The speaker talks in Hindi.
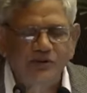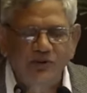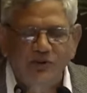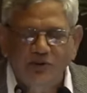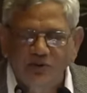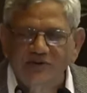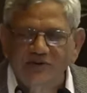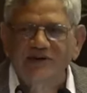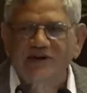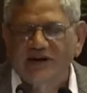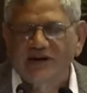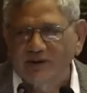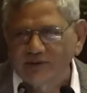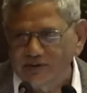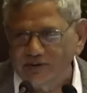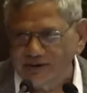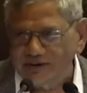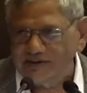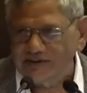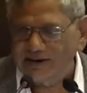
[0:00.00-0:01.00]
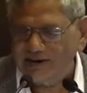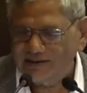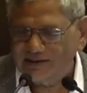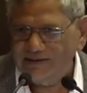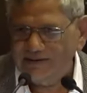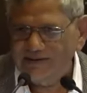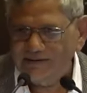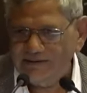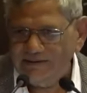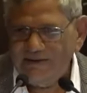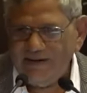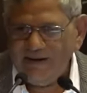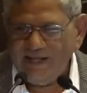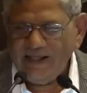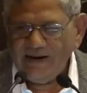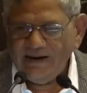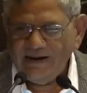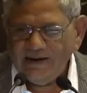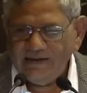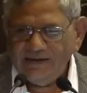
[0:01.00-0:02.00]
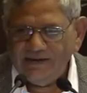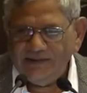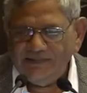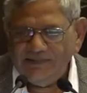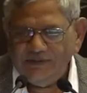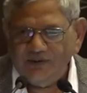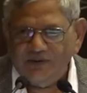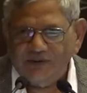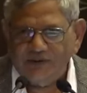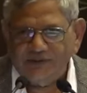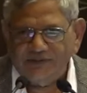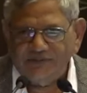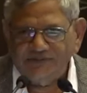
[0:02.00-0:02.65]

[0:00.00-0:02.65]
जो गुजरा उनके साथ जब वो